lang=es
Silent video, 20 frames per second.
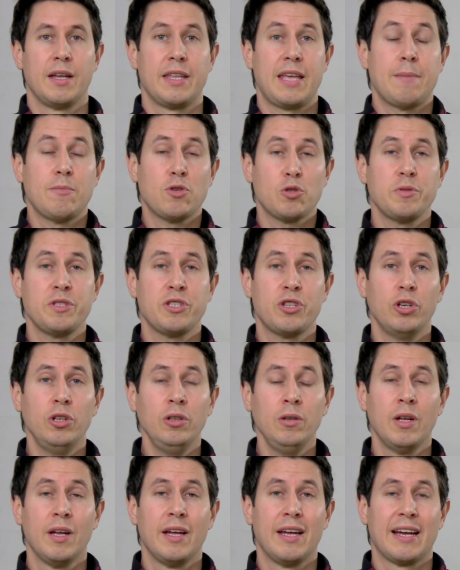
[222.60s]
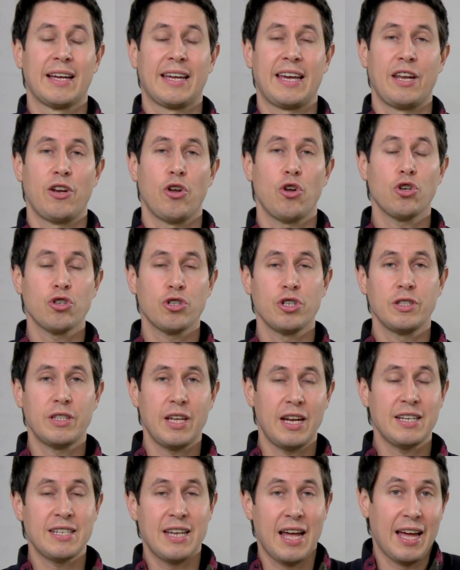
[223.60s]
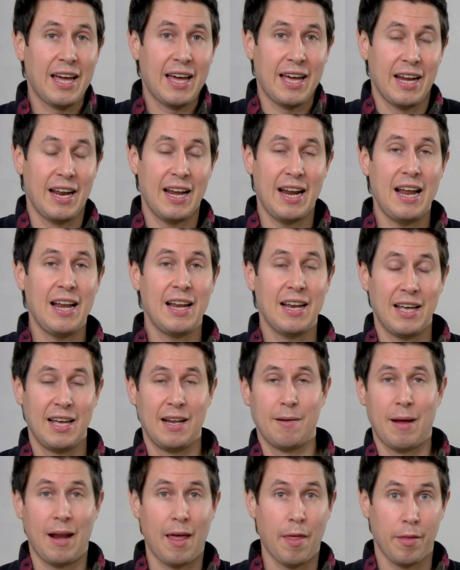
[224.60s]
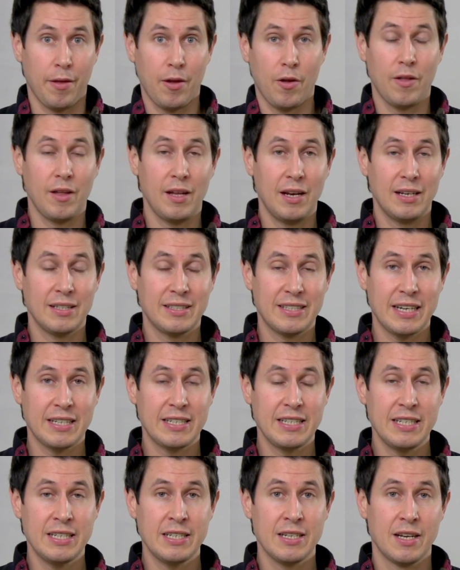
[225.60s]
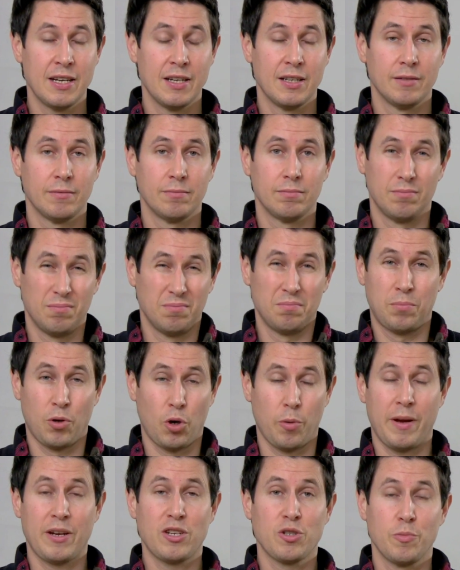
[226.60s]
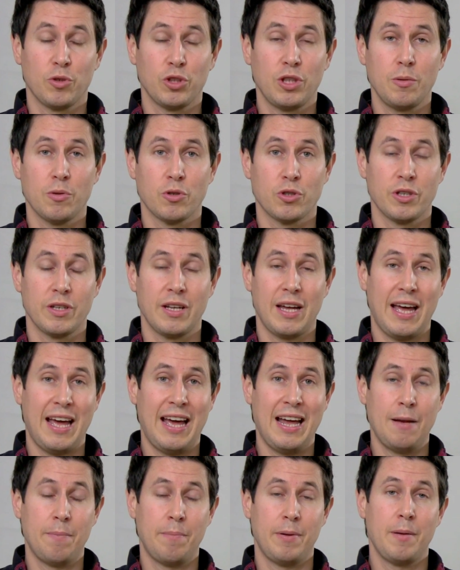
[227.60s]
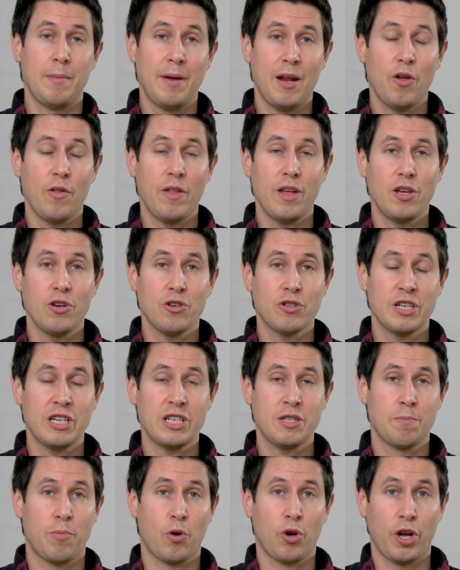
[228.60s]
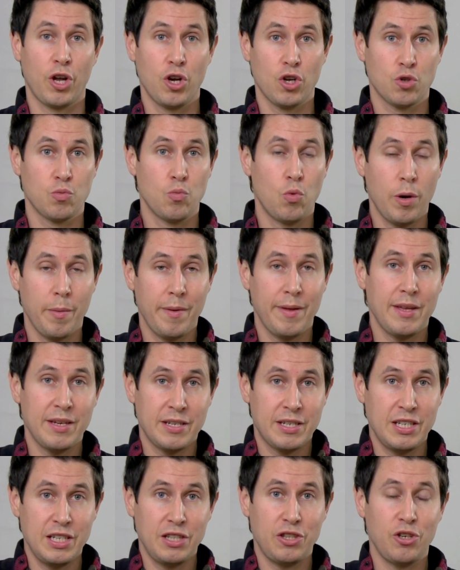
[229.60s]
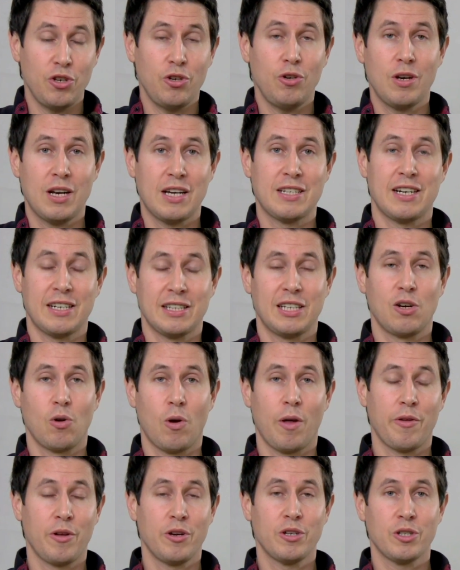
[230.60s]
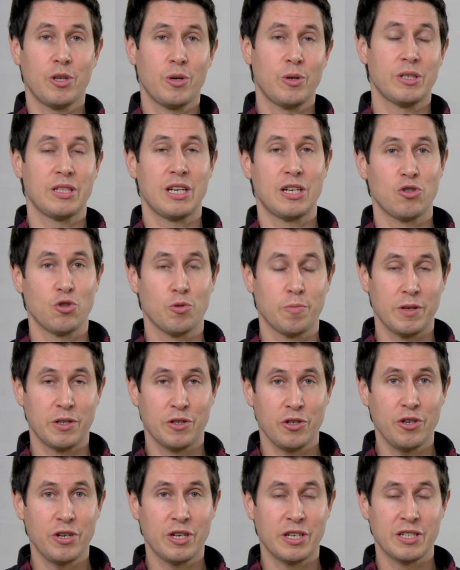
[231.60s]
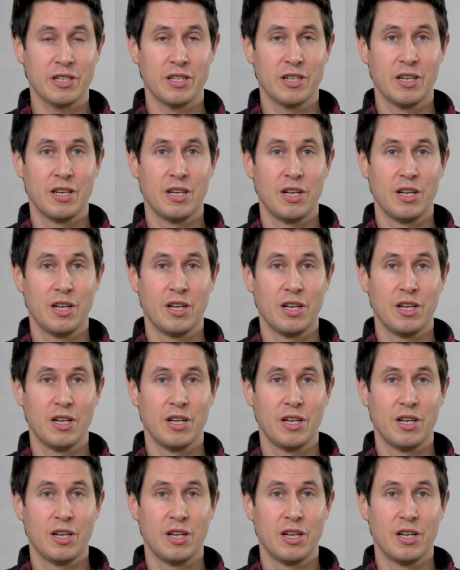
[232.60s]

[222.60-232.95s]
Ya hemos visto que no nos interesa en general el balanceo del chasis, por varios motivos. El primero de ellos es porque nos mueve de sitio las articulaciones de nuestras suspensiones.